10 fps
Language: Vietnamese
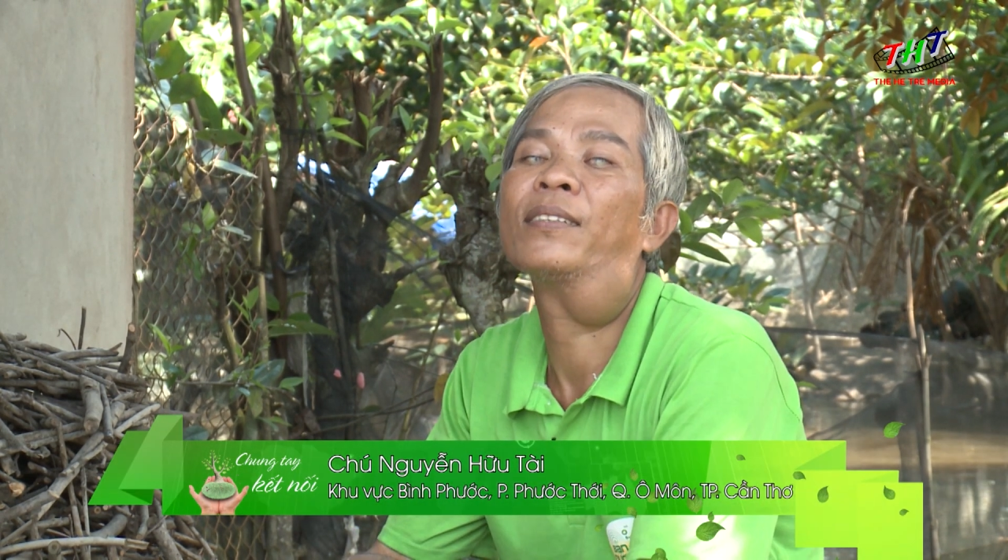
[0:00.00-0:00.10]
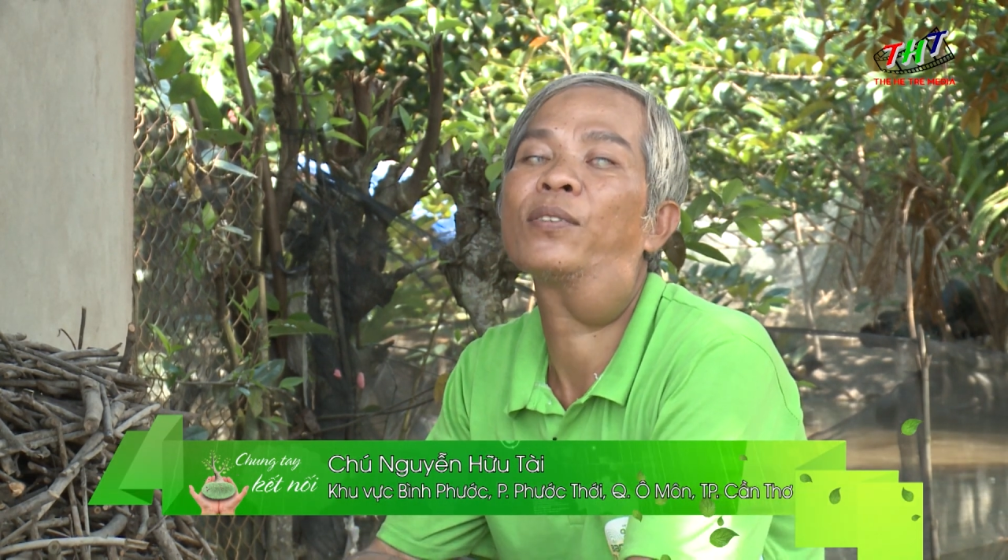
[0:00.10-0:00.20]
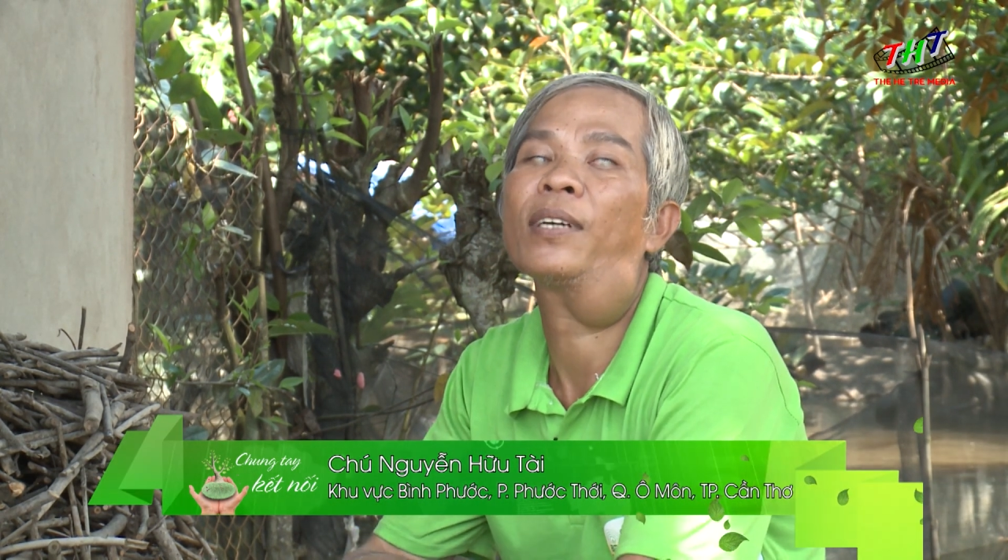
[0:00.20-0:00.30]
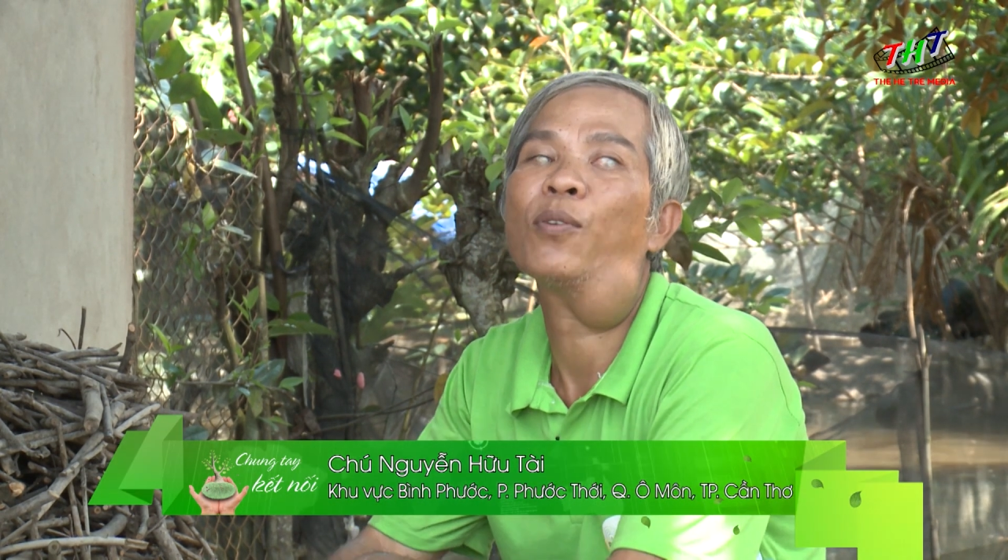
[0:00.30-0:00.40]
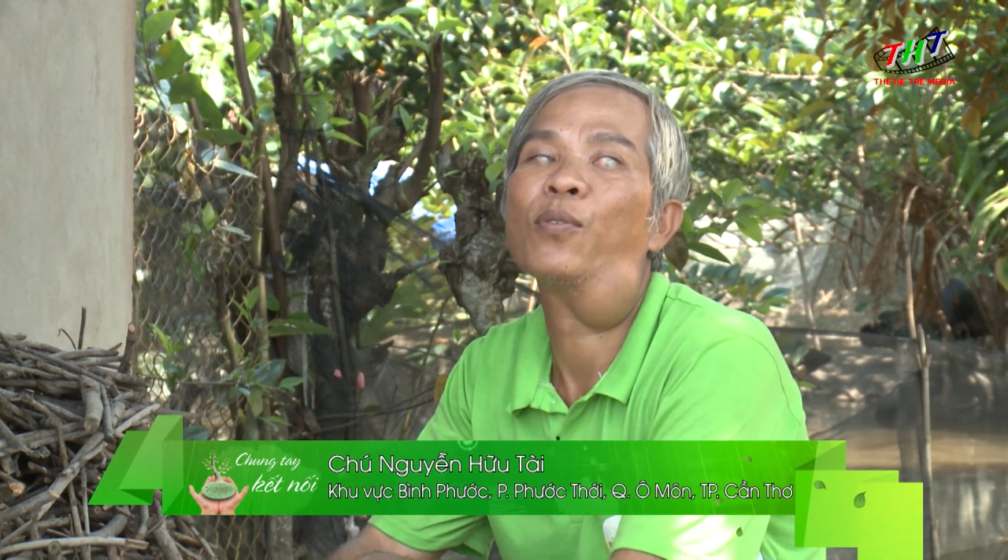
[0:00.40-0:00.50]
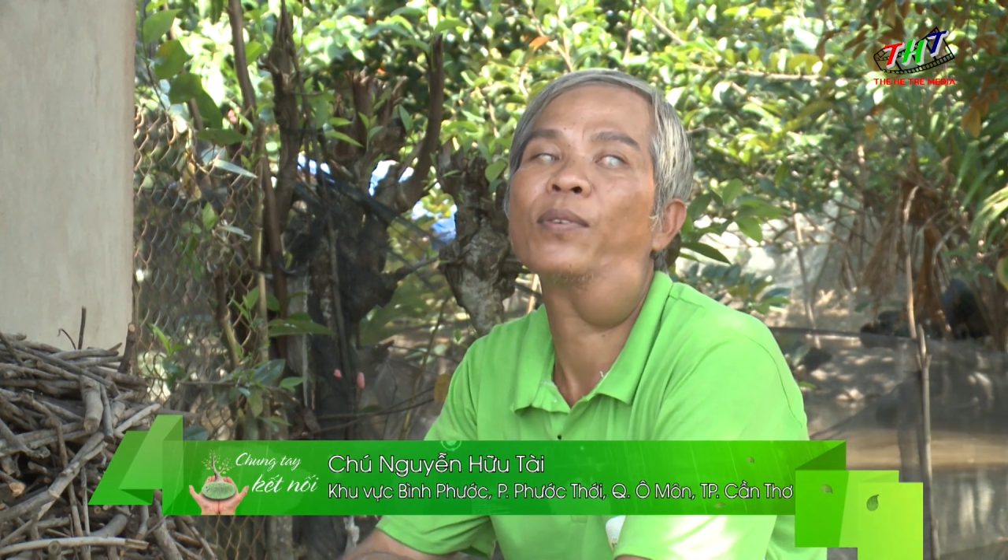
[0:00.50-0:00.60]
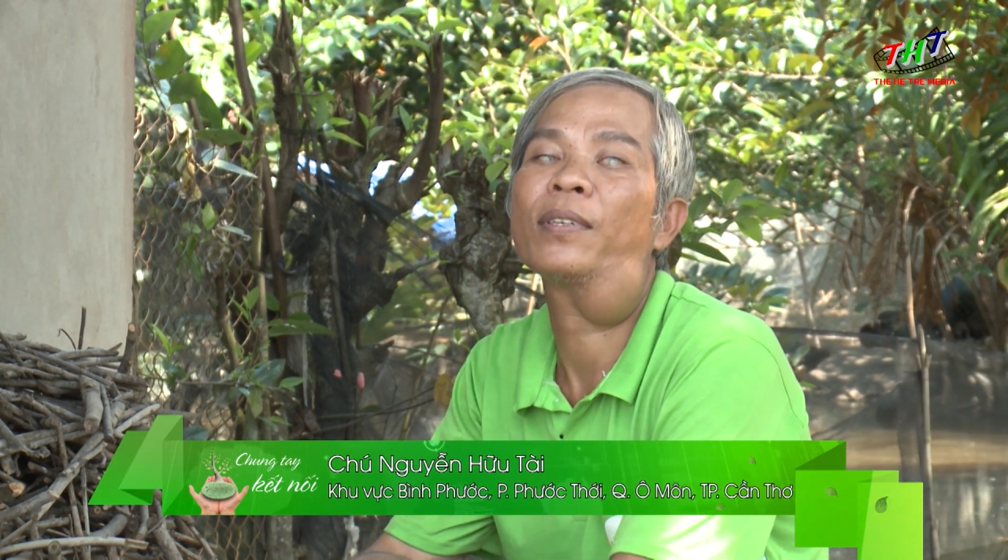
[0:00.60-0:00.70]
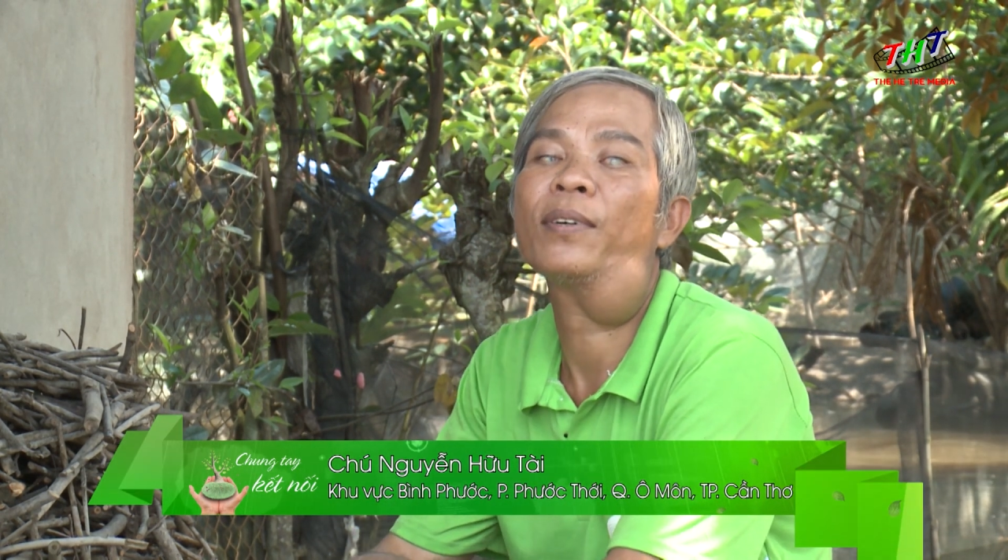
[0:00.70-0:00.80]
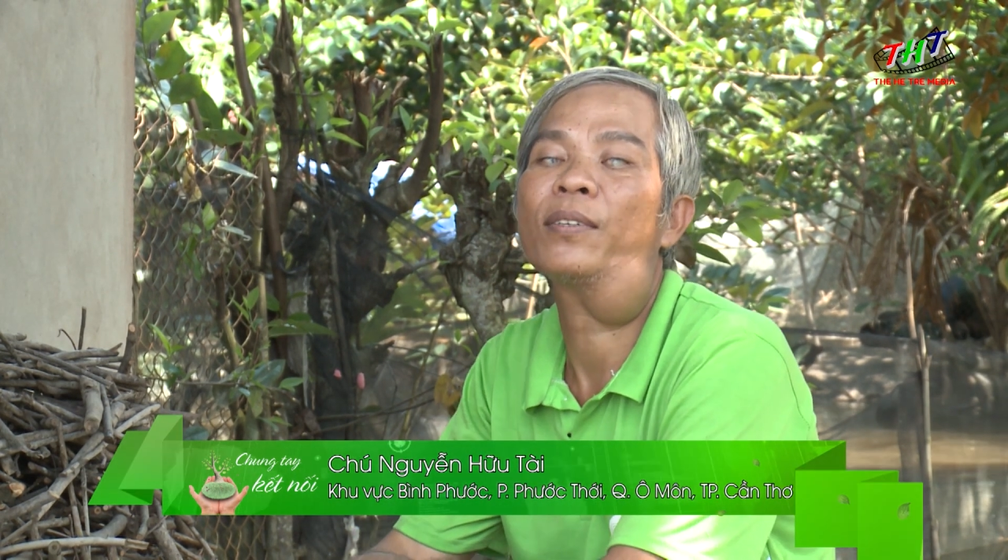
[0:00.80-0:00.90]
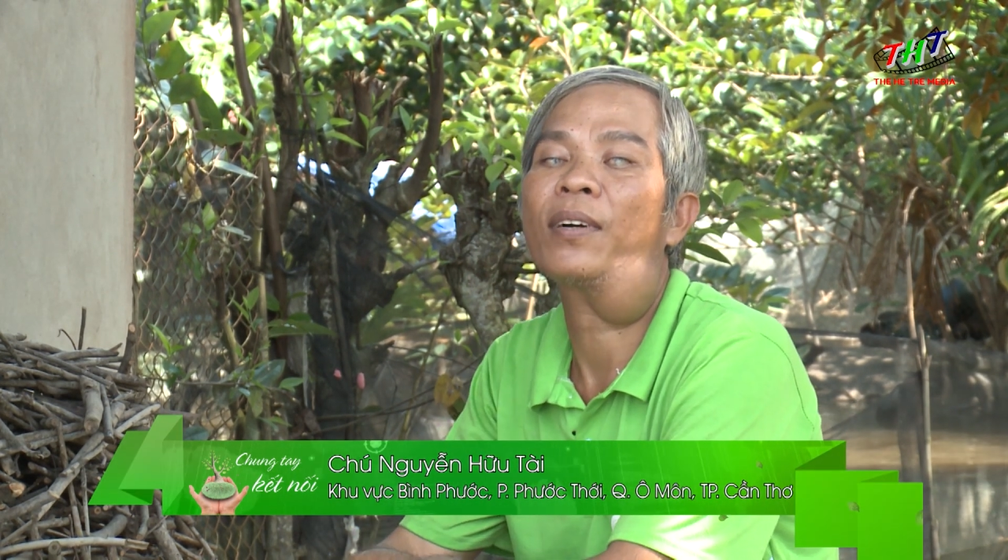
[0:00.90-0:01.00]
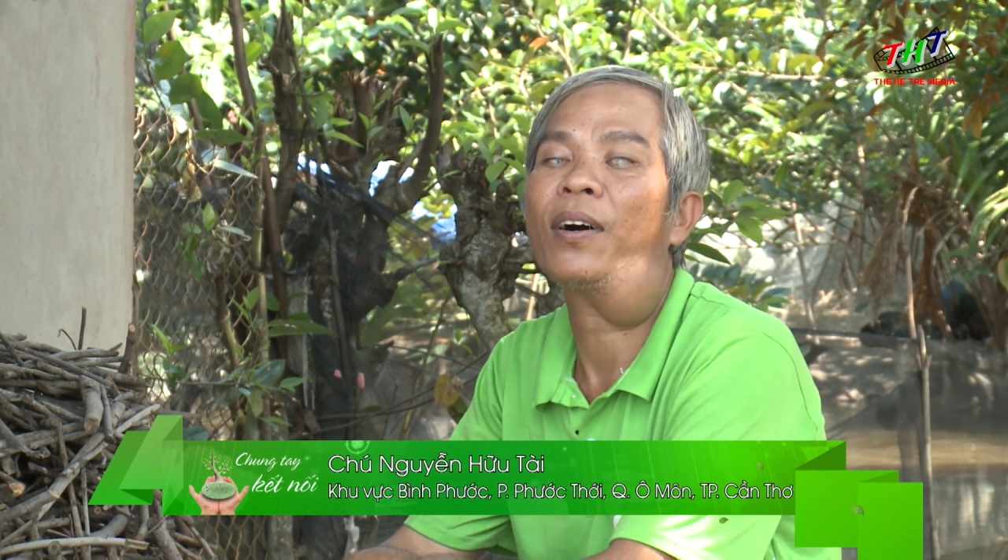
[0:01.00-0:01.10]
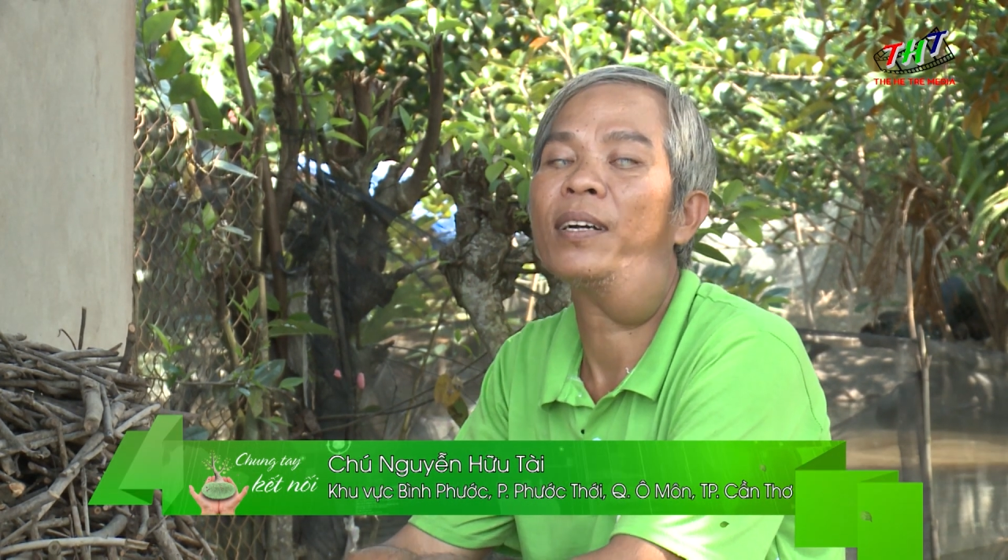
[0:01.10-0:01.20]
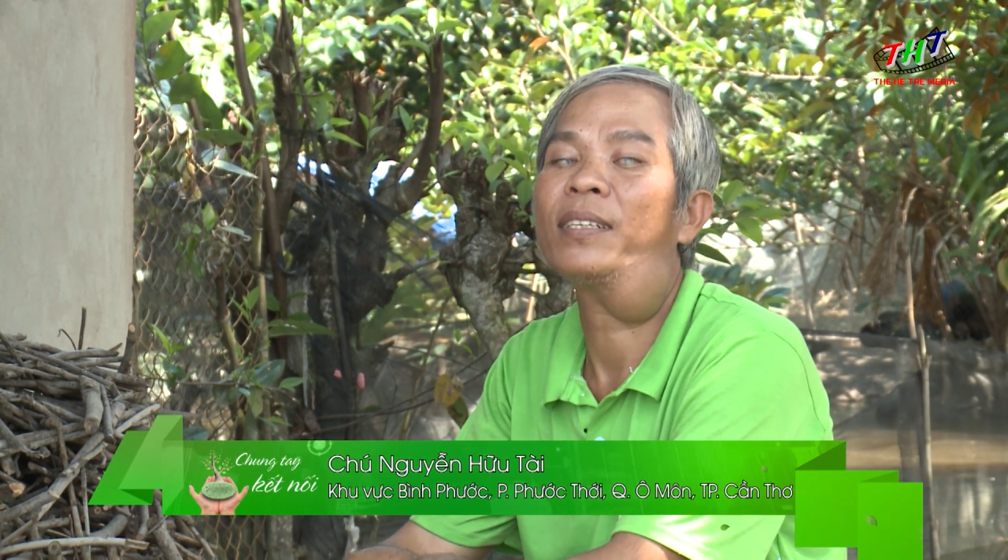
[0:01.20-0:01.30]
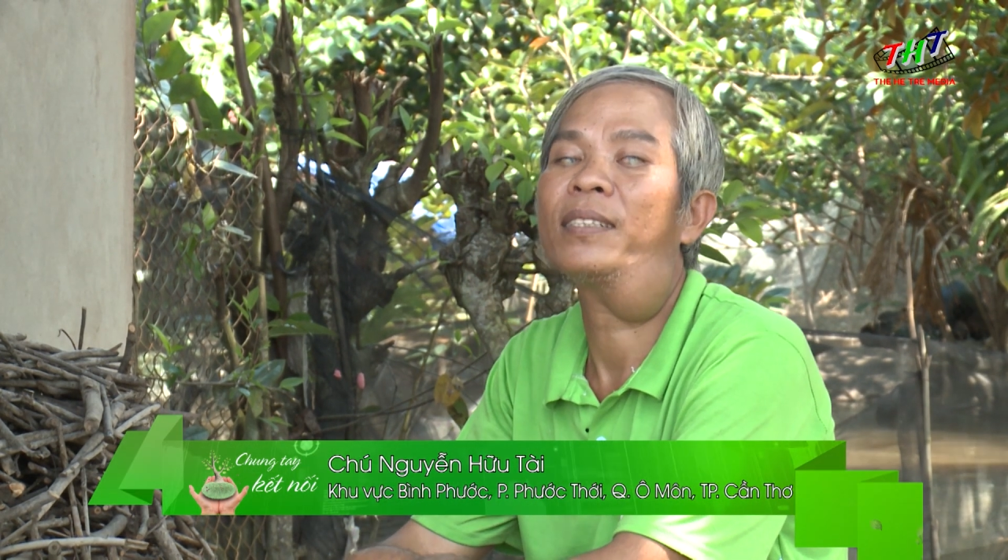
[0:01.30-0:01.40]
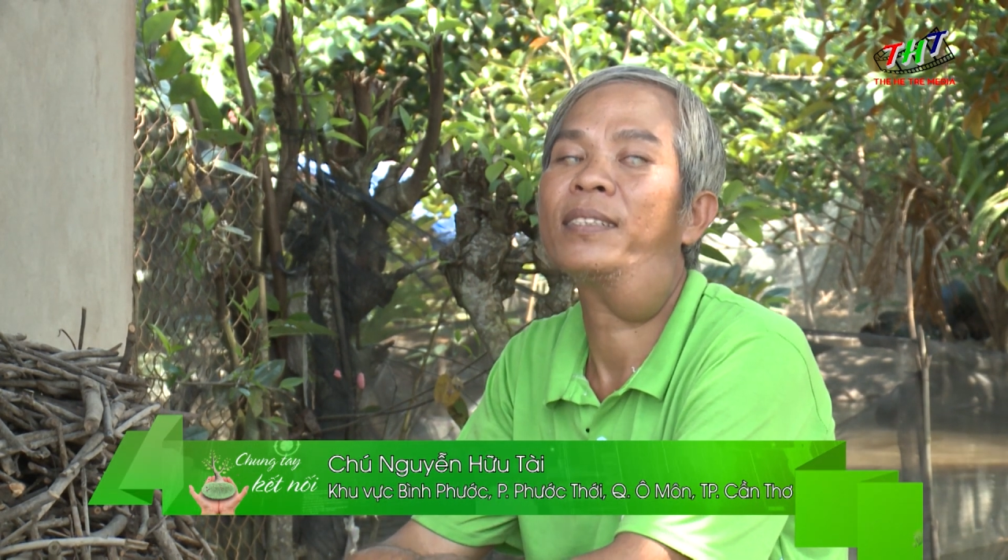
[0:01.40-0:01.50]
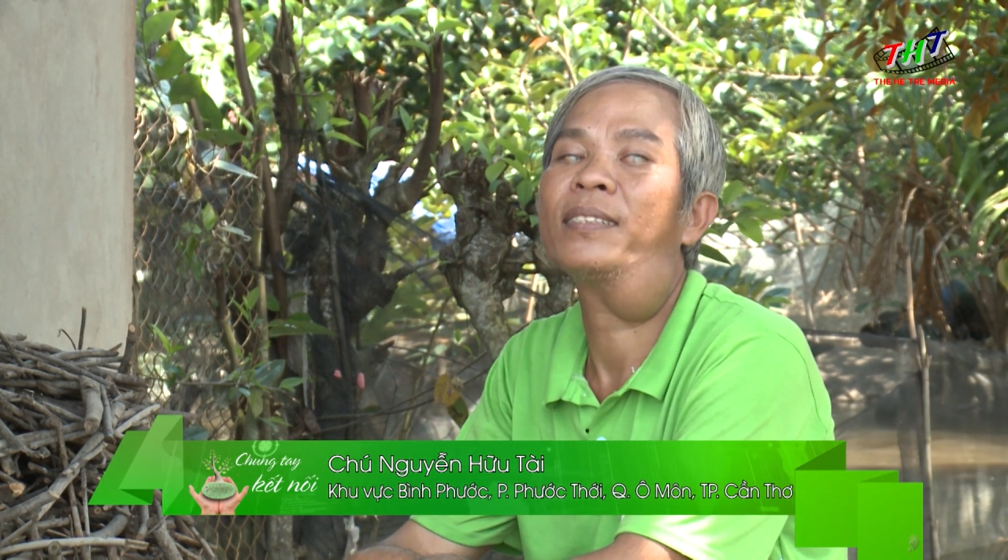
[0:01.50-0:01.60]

thuốc sâu, chứ không phải thuốc cỏ nữa.